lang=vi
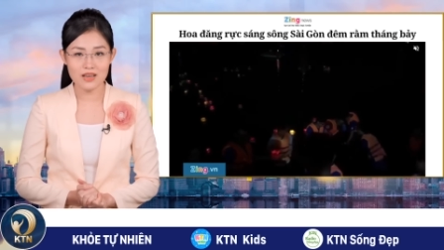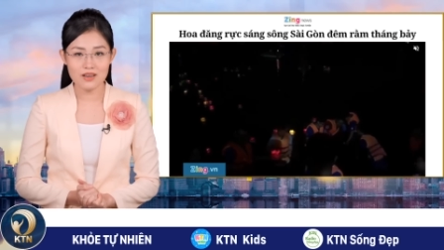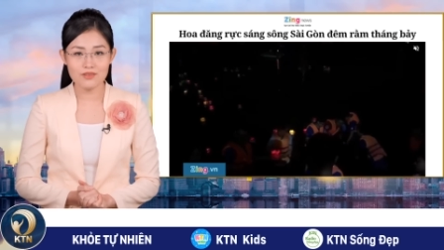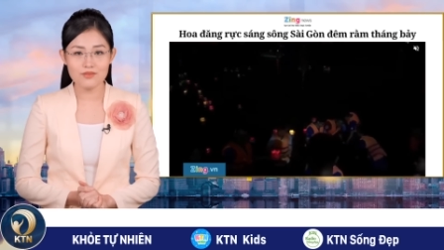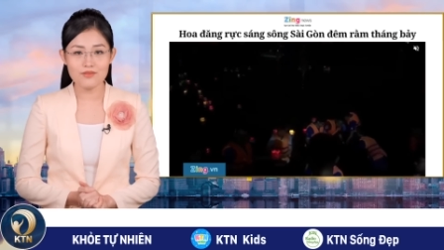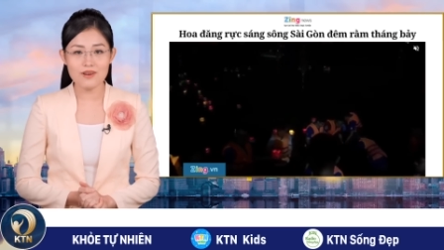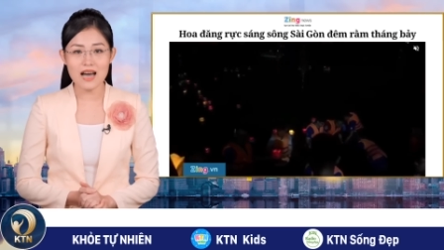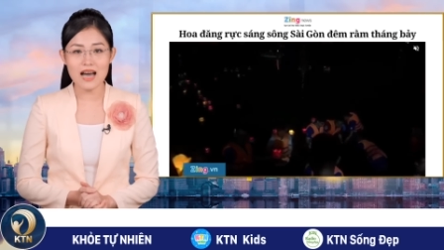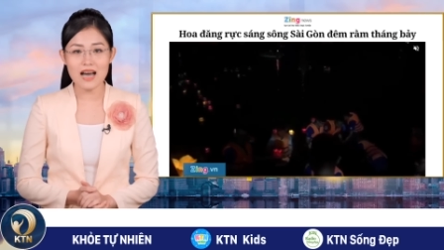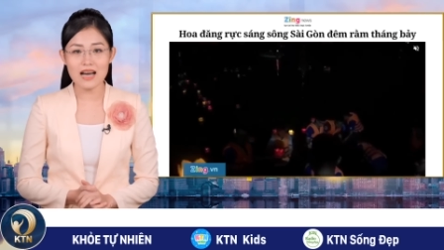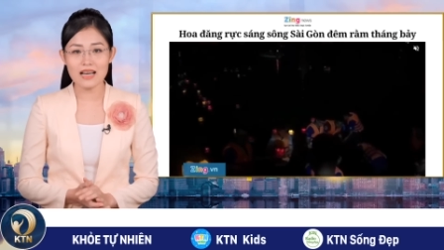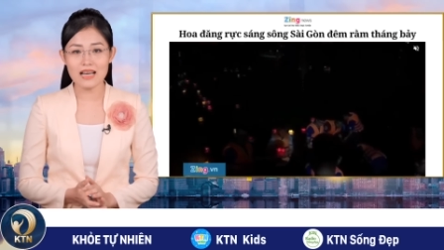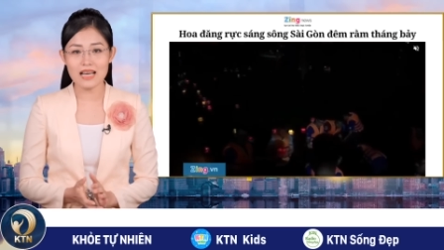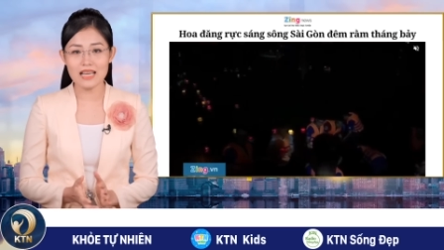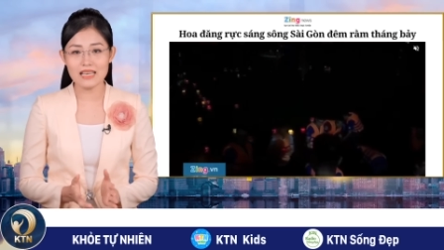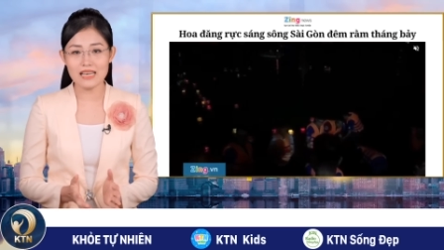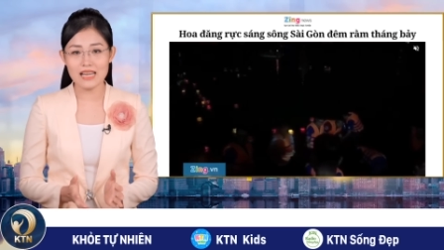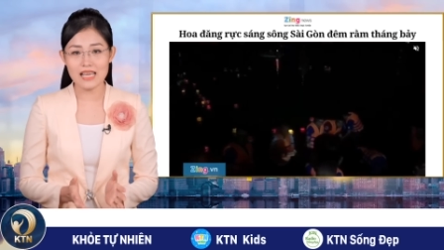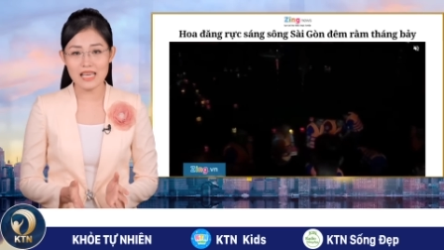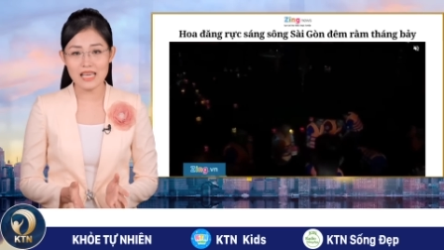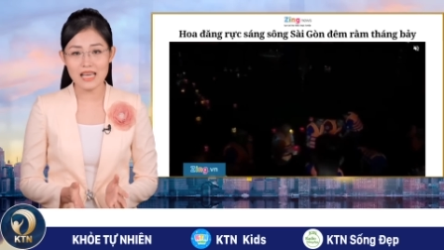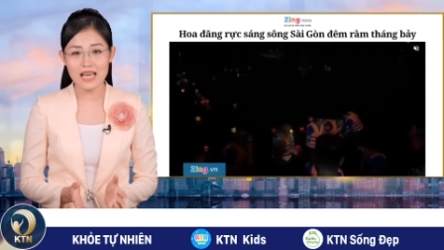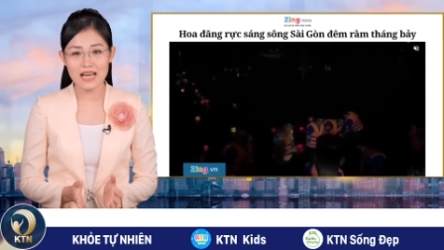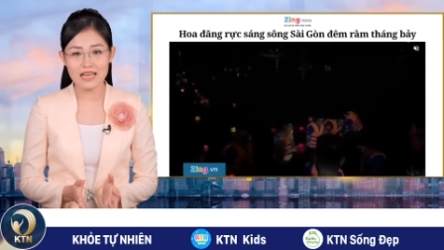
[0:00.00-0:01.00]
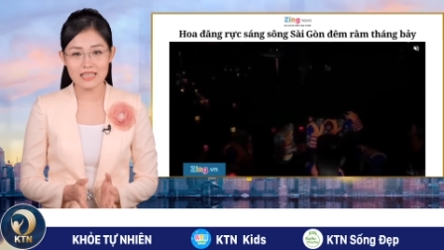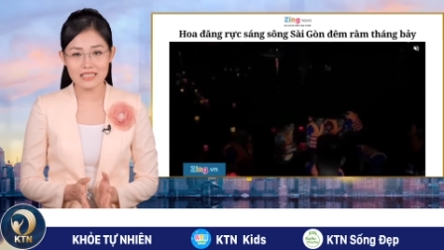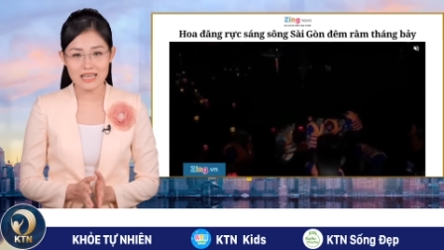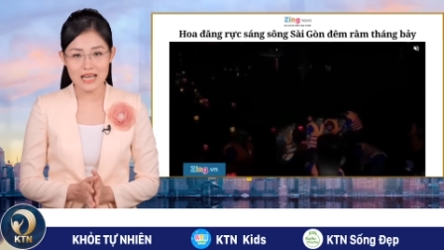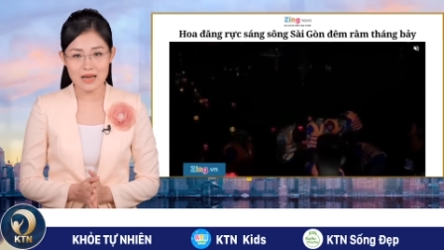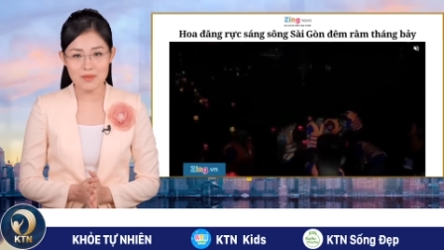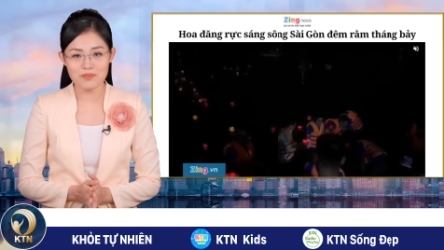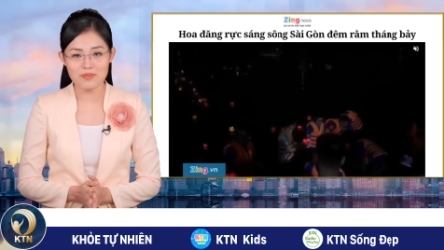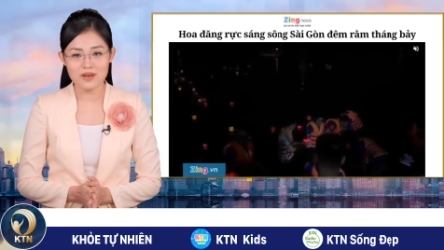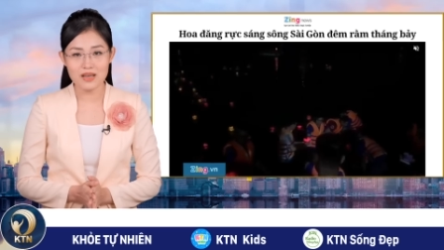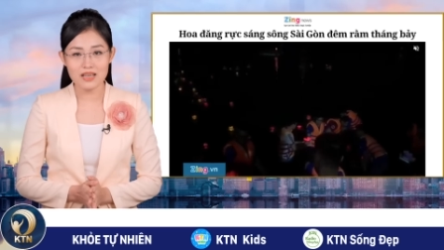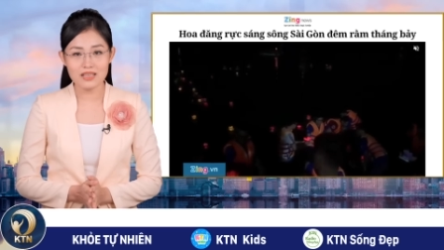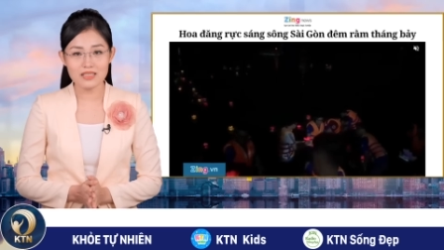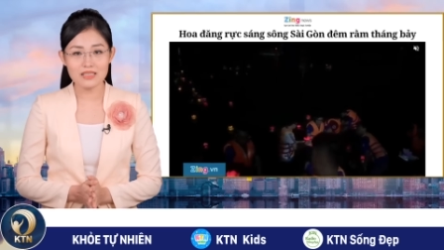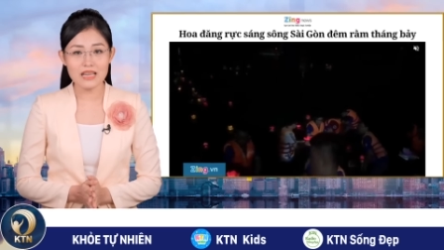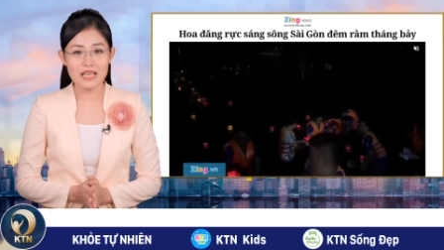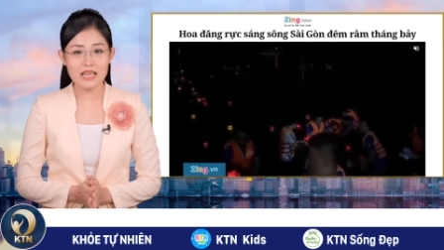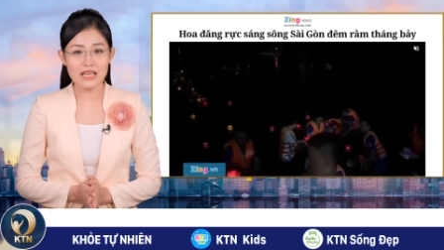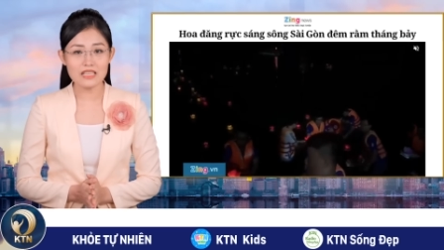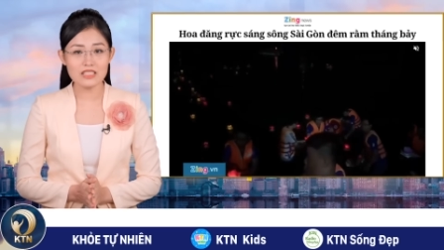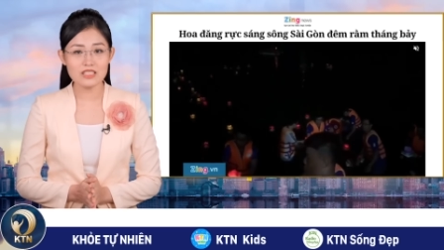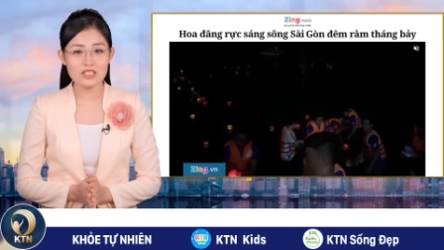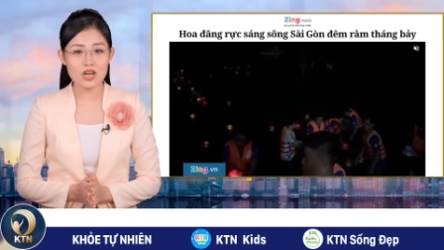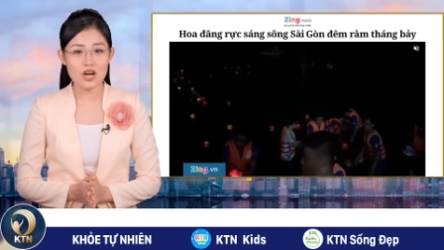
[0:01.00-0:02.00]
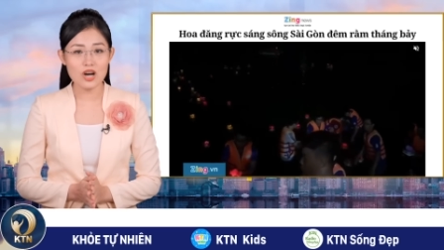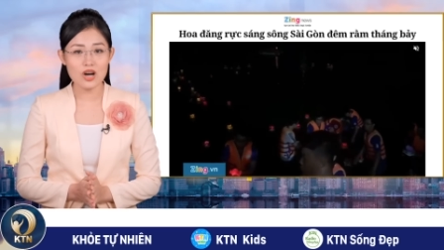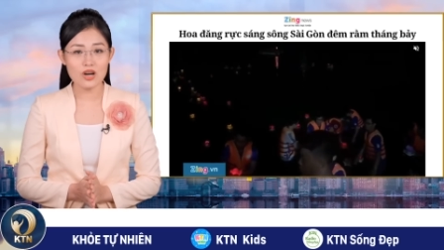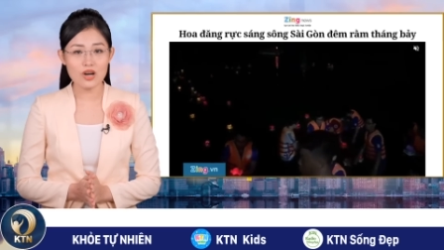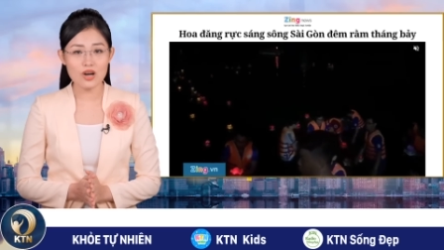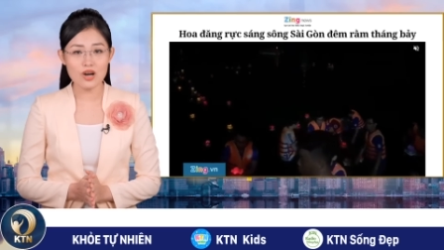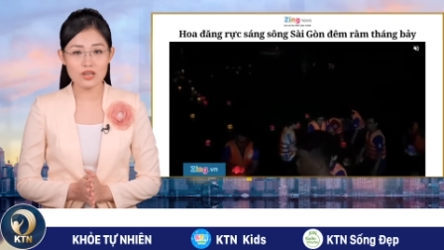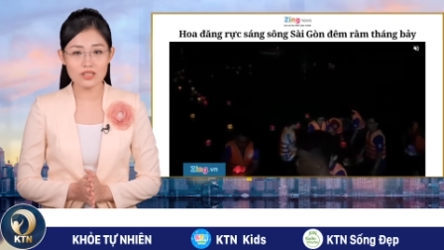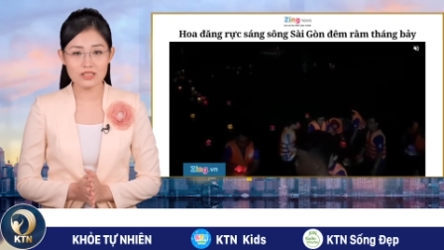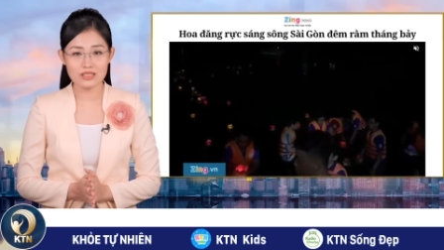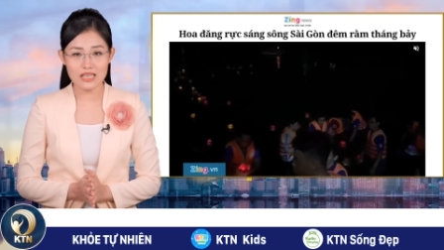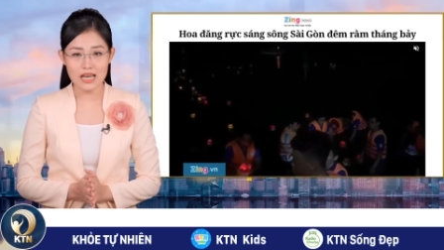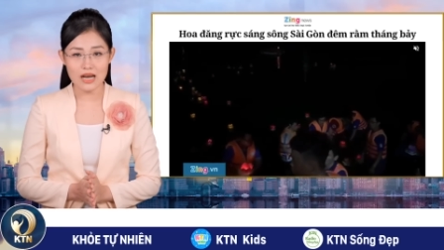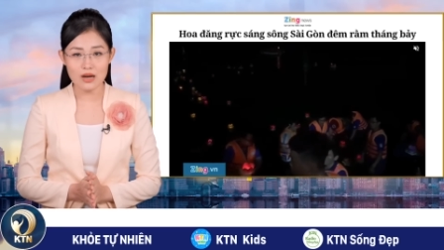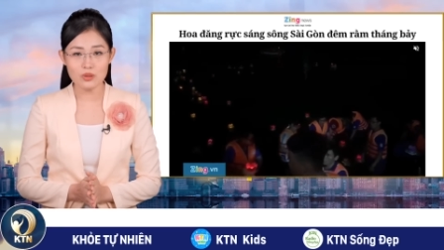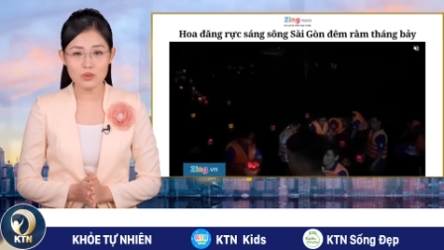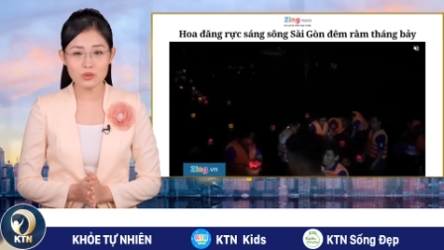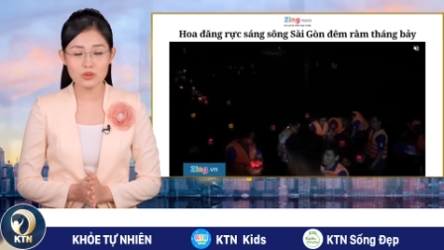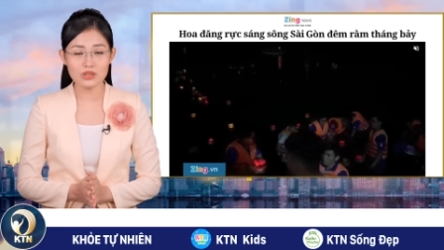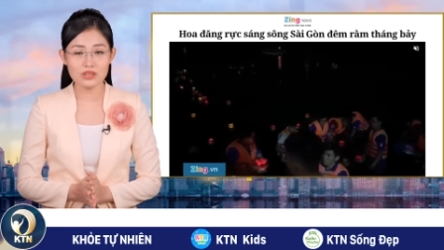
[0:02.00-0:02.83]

Và ngày lễ hàng năm để cho con cháu